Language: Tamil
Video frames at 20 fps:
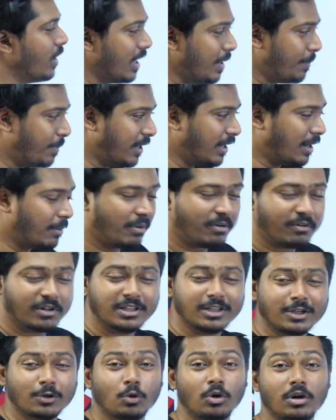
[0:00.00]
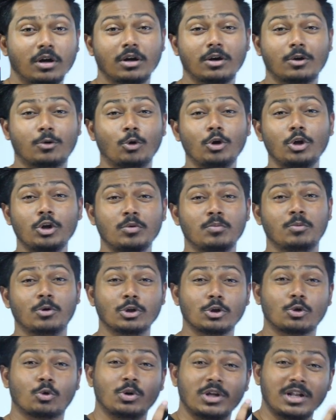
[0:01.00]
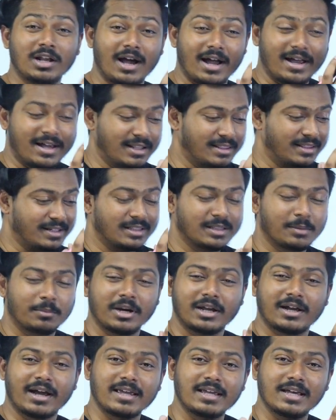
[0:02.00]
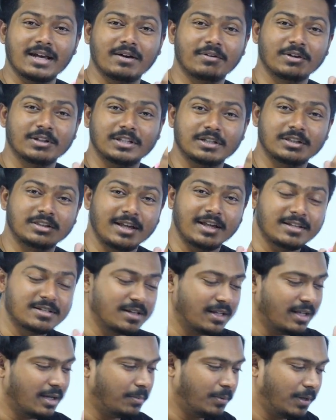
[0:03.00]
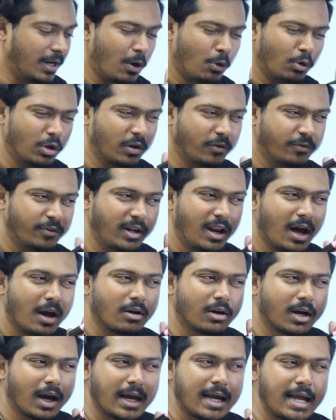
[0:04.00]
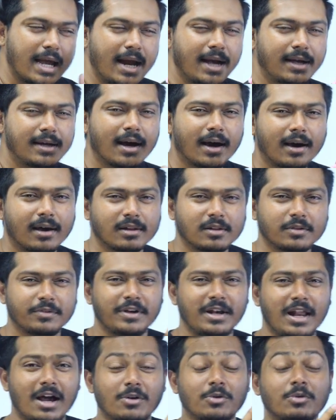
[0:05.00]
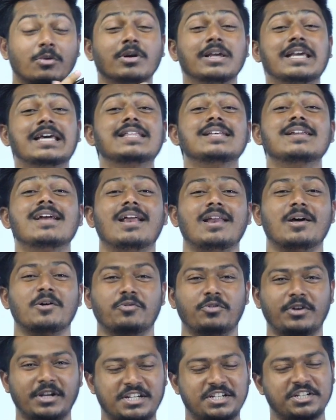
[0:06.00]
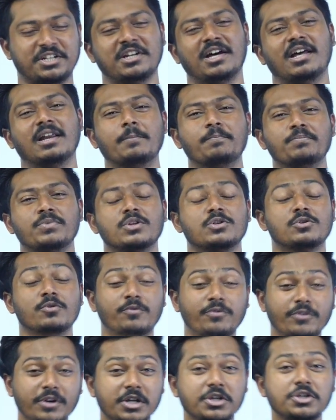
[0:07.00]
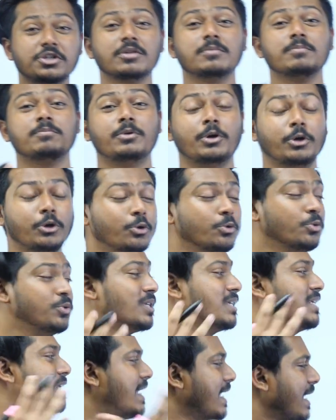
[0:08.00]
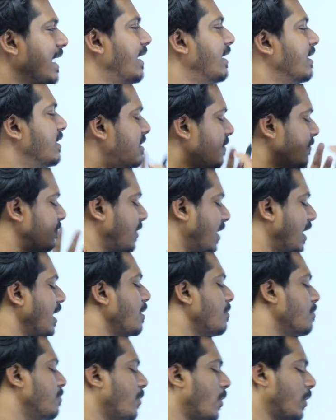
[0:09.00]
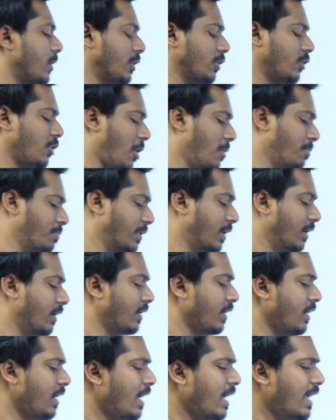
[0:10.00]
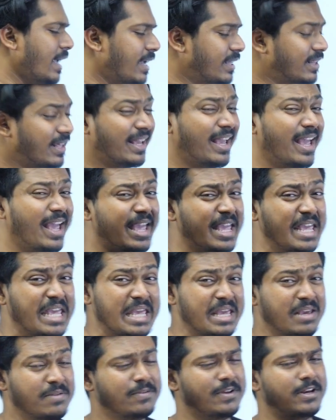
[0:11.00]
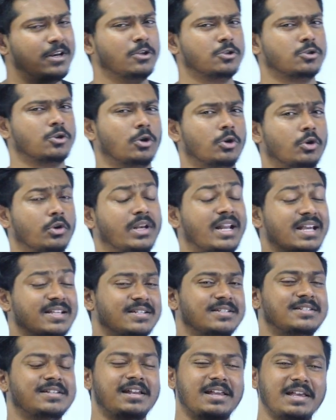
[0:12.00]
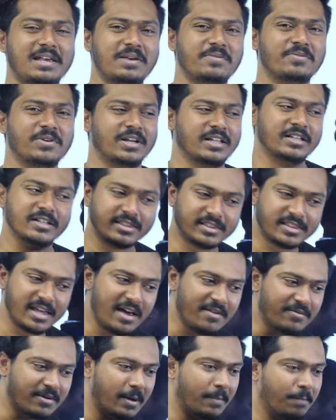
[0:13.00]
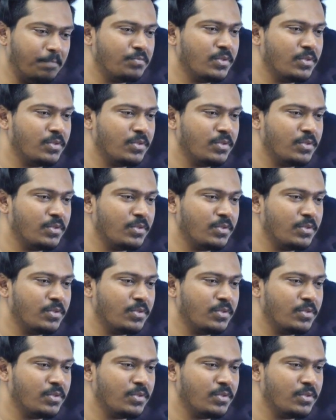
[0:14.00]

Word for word: இப்படி நம்ம வந்து குளிரும் போது குளிர் காயறதுக்கு இந்த மாதிரி கையை வந்து தேய்ச்சிங்க அப்படின்னா உங்களுக்கு ஃபீல் ஆகும் கை ஹீட் ஆகிறது ஃபீல் ஆகும் எதனால ஃப்ரிக்ஷனால ஃப்ரிக்ஷன் ப்ரொடியூசஸ் ஹீட் இட்ஸ் அ வெரி இம்பார்ட்டன்ட் காம்பனன்ட் இதை ஏன் ஈவில்னு சொல்கிறோம் நெசசரி ஈவில் இது தேவை